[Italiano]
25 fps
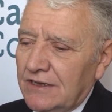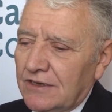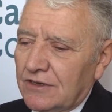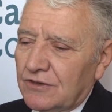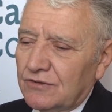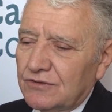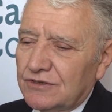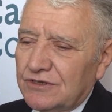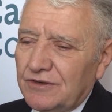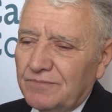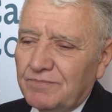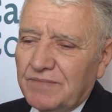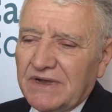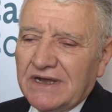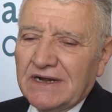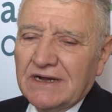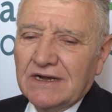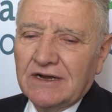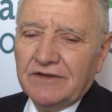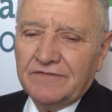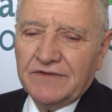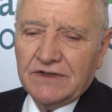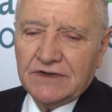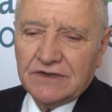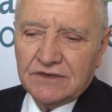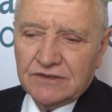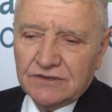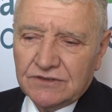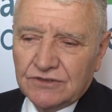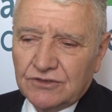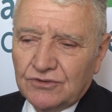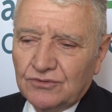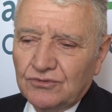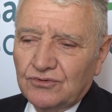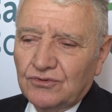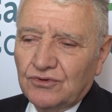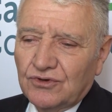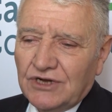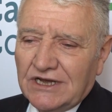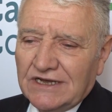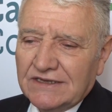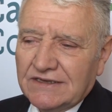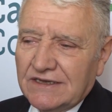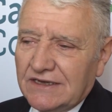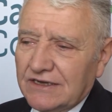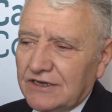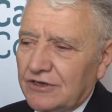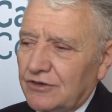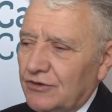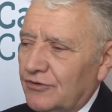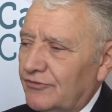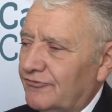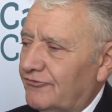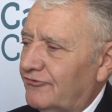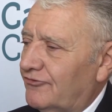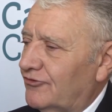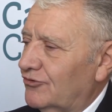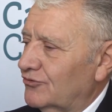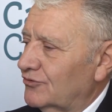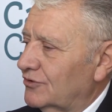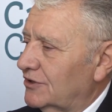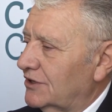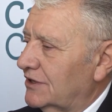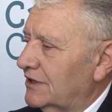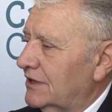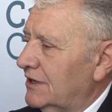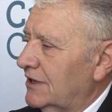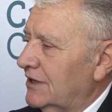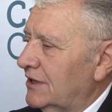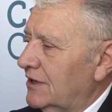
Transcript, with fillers: così bella, viene ristrutturata anche con fondi,